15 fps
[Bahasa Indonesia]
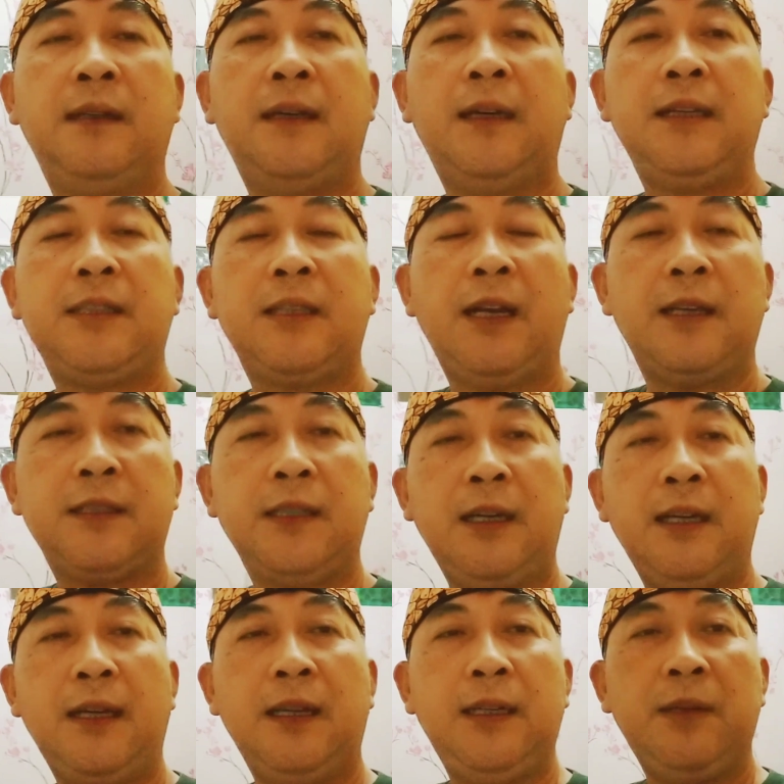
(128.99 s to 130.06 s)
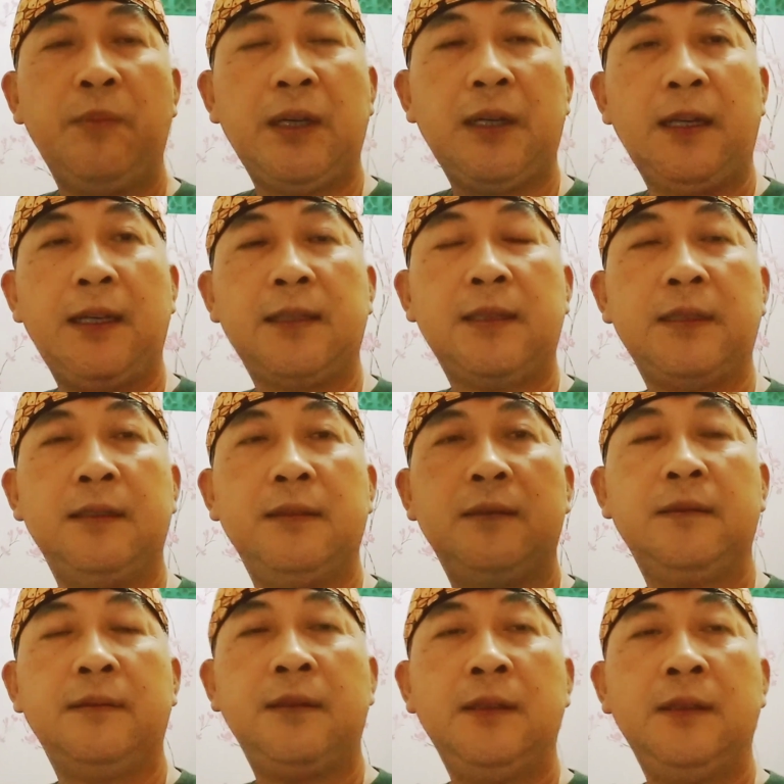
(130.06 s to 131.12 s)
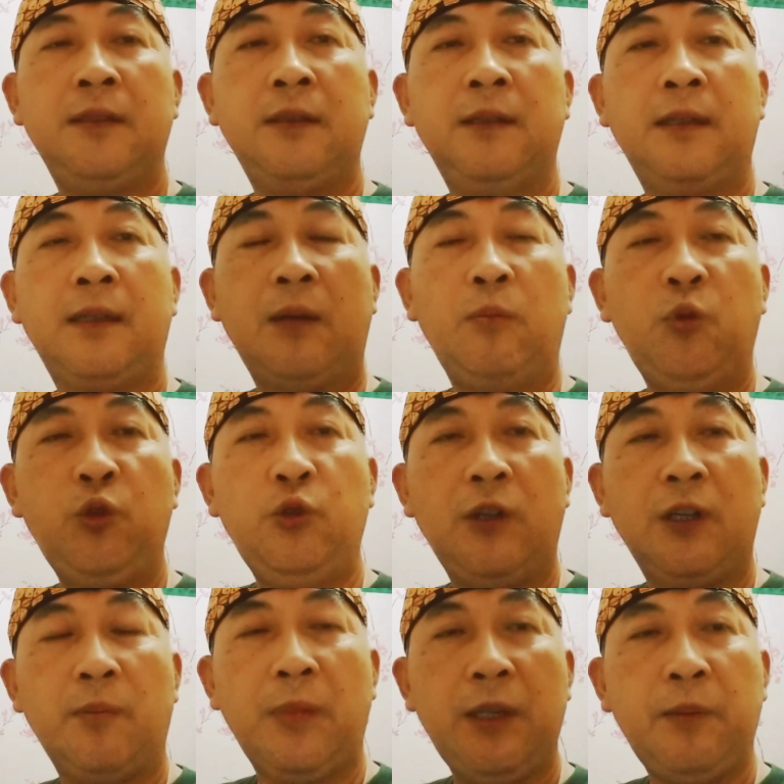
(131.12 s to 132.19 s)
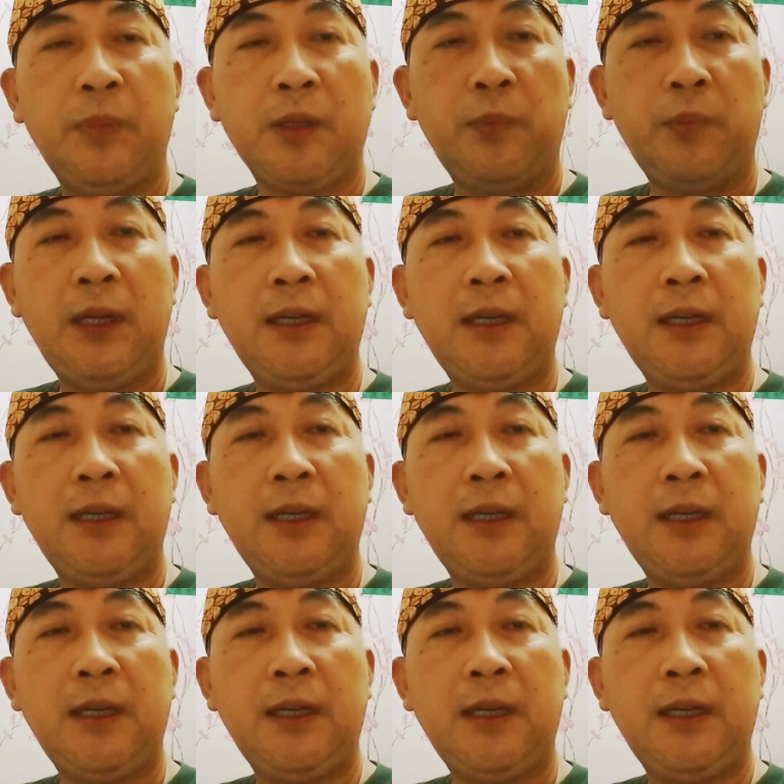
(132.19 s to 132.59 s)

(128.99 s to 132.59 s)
hari Selasa 5 kelas Rabu juga kembali 14